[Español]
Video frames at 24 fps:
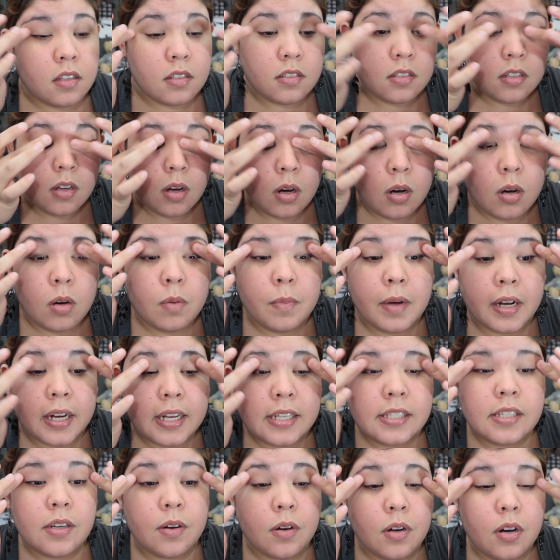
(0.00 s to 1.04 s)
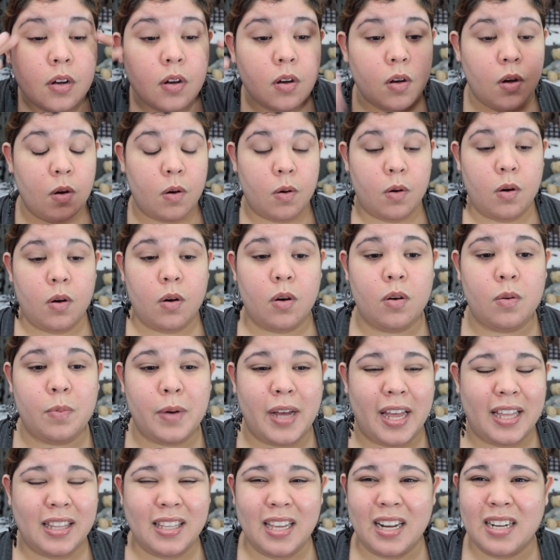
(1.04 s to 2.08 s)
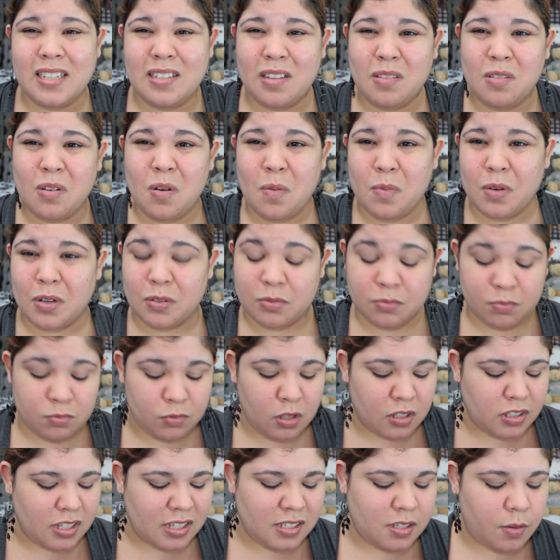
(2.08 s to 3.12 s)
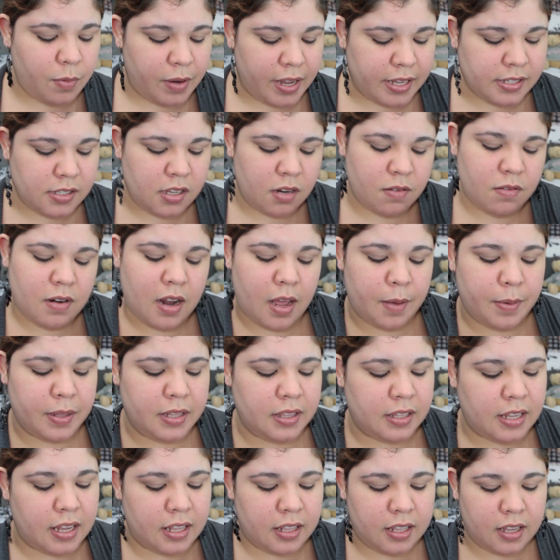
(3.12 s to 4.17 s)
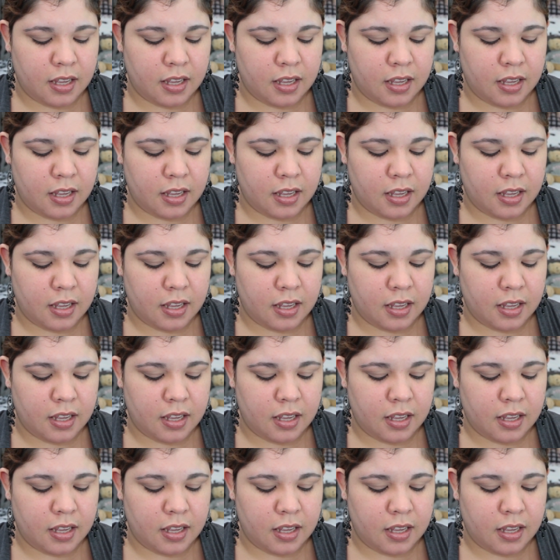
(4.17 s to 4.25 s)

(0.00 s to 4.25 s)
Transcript: So, más que seguro, o voy a estar haciendo como que... No sé si voy a hacer una venta